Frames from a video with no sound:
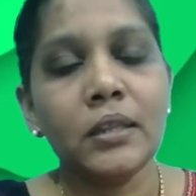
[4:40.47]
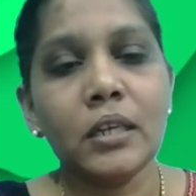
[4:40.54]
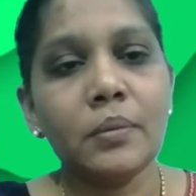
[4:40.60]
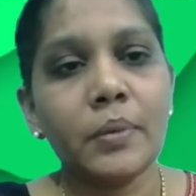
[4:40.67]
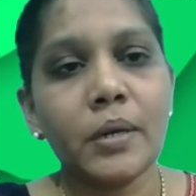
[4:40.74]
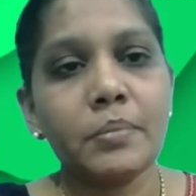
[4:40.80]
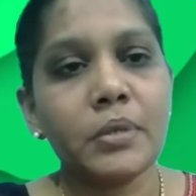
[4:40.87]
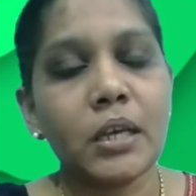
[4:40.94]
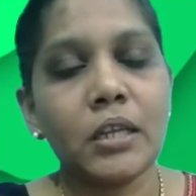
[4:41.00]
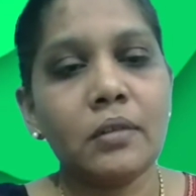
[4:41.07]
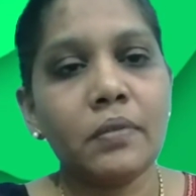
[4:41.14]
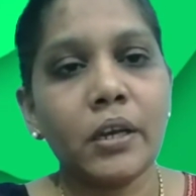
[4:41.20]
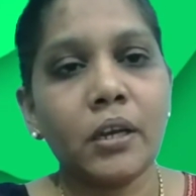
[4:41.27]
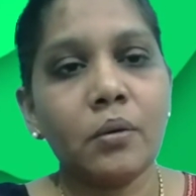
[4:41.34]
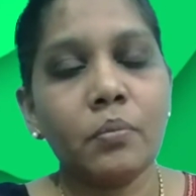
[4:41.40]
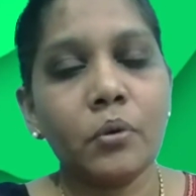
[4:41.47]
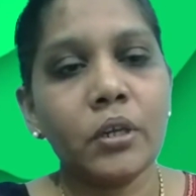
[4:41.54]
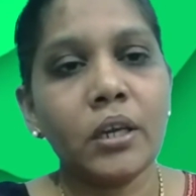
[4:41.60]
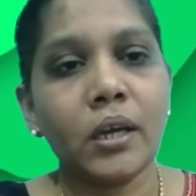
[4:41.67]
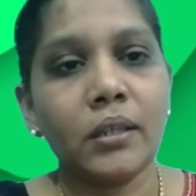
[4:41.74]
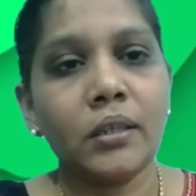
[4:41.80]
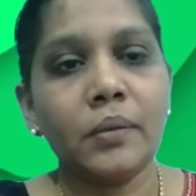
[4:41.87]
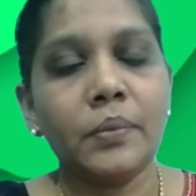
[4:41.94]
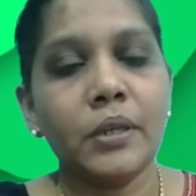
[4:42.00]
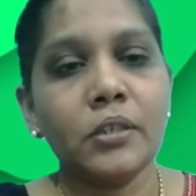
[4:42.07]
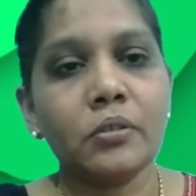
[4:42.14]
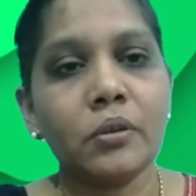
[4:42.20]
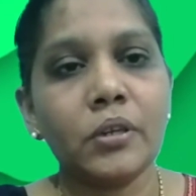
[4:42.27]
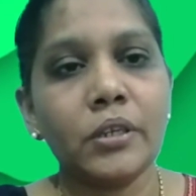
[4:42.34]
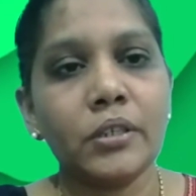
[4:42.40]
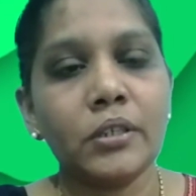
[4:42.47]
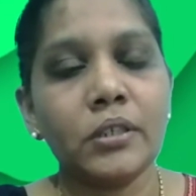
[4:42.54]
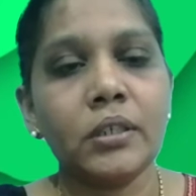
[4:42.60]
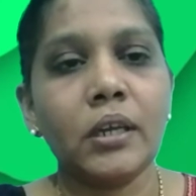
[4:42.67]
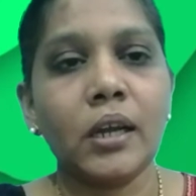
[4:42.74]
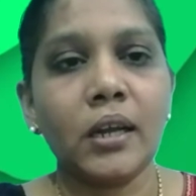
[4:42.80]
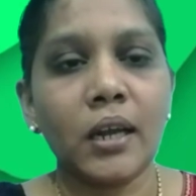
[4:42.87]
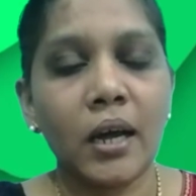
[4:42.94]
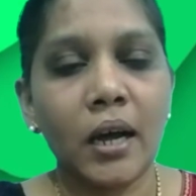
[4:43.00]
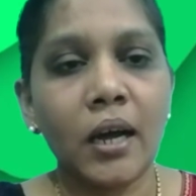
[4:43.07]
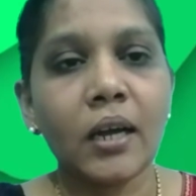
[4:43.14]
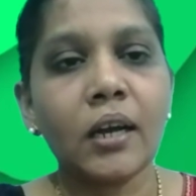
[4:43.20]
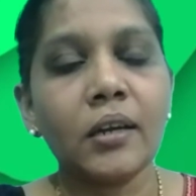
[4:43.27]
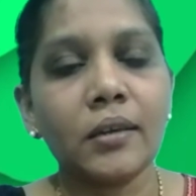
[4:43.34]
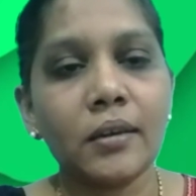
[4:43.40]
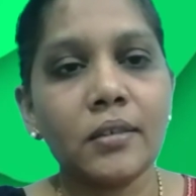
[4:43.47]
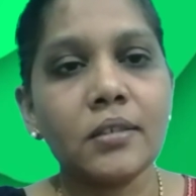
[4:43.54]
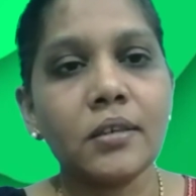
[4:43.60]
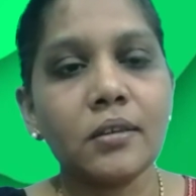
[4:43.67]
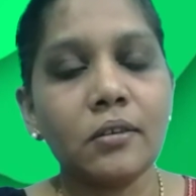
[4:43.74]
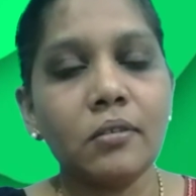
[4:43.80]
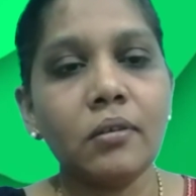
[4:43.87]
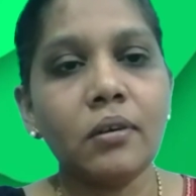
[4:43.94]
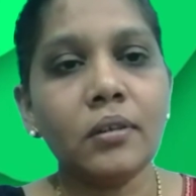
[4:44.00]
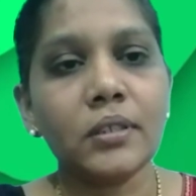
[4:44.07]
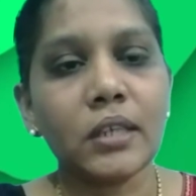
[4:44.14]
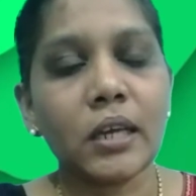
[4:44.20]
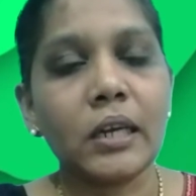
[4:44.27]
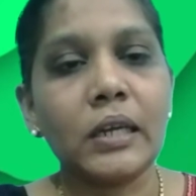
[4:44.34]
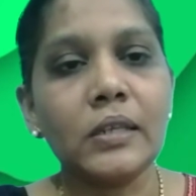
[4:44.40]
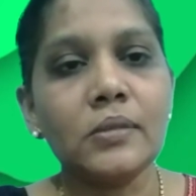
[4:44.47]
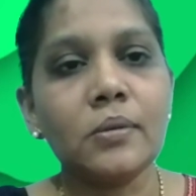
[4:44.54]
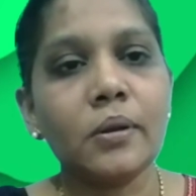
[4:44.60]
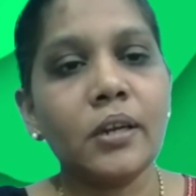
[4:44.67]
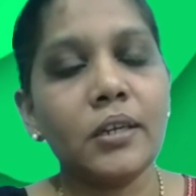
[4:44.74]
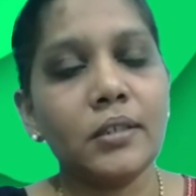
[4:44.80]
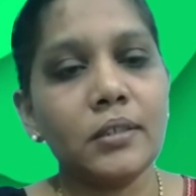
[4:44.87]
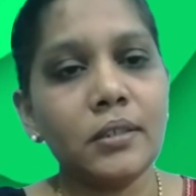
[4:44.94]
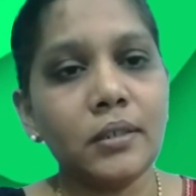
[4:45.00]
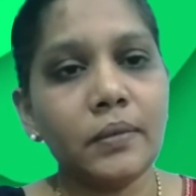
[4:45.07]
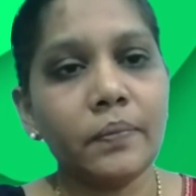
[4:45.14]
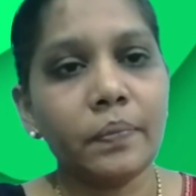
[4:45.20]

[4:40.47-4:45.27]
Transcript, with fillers: திருமணம் செய்து வைக்க முடியாது அப்படின்னு சொல்லிட்டு எல்லா கண்டிஷனுக்கும் சரின்னு சொல்லிட்டு